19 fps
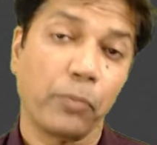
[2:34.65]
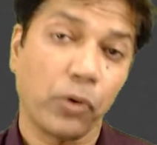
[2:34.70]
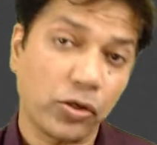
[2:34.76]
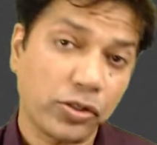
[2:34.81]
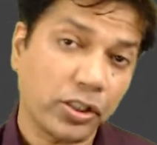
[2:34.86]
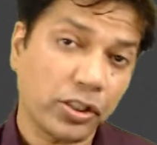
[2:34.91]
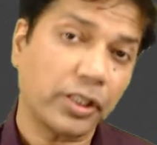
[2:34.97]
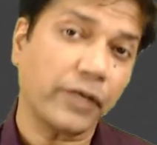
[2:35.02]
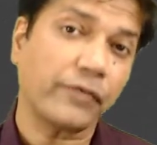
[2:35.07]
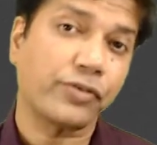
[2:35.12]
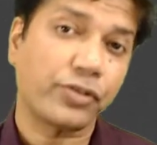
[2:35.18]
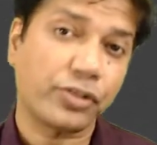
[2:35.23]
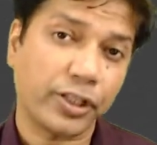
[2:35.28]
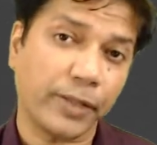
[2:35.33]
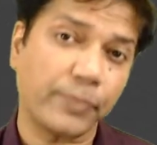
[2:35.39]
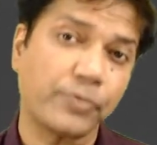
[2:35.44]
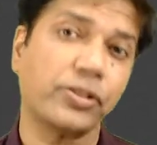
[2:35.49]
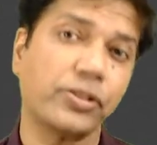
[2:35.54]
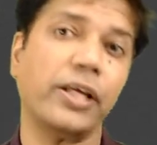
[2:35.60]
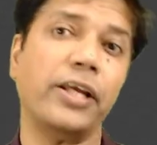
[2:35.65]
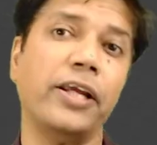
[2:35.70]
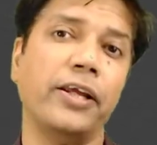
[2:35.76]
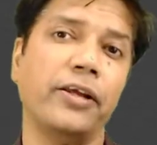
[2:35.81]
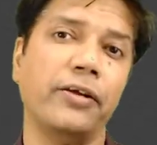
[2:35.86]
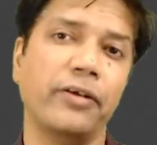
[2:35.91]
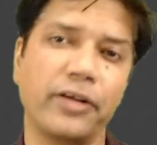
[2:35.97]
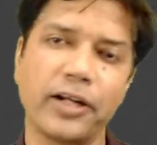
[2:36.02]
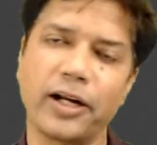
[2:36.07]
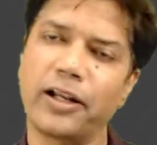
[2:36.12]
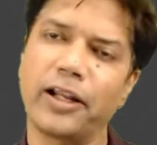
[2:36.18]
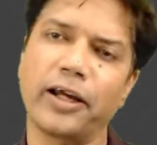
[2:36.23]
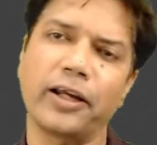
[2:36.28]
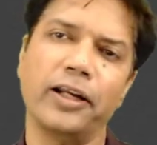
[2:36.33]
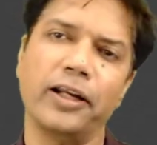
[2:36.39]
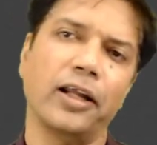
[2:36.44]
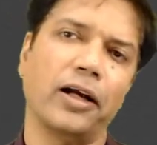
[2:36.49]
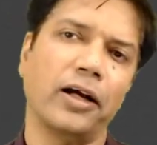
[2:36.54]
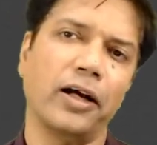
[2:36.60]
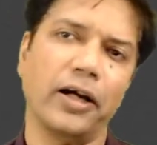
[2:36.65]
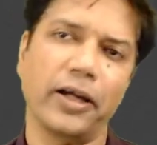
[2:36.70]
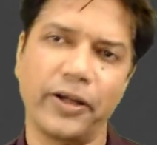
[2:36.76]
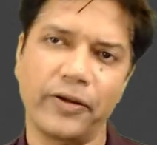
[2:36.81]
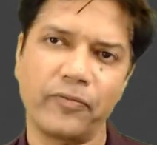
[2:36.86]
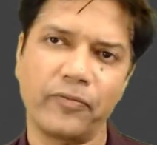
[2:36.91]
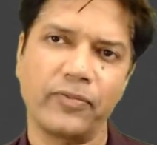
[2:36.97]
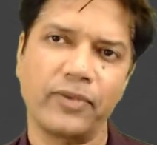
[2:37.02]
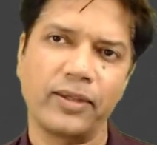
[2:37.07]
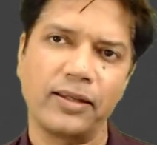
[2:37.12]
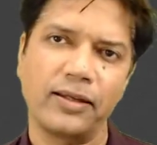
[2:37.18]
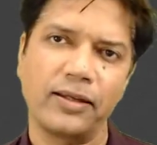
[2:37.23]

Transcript: पॉजिटिव शब्द से ही डर लगने लगा है